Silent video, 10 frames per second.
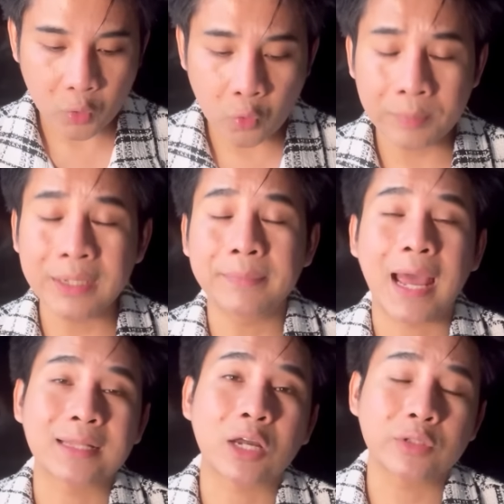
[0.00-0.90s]
อุ้มอิ่ม
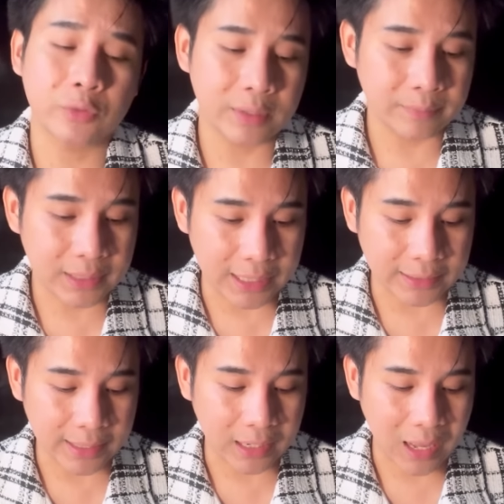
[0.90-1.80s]
นะ เท่าที่อุ้มอิ่มคิด
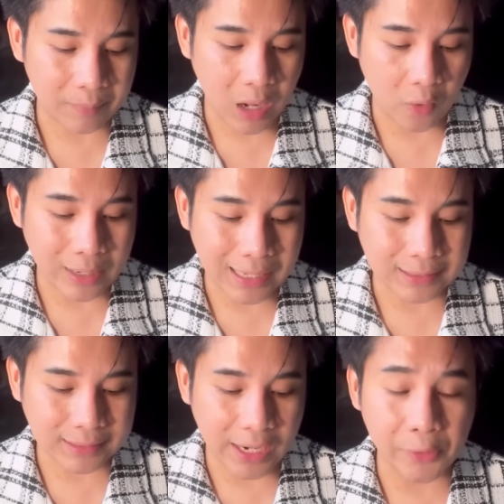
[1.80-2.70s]
นะครับเขาน่า
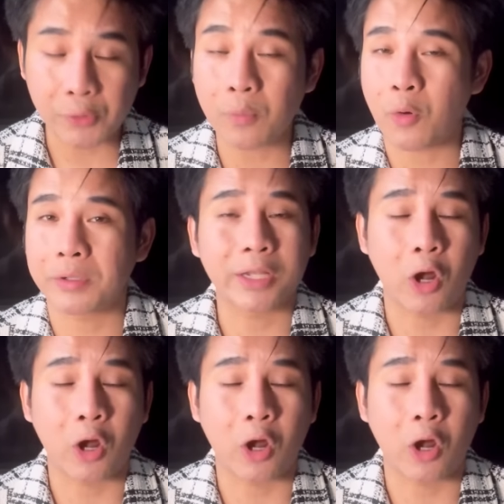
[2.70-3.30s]
จะใช้รูปคนที่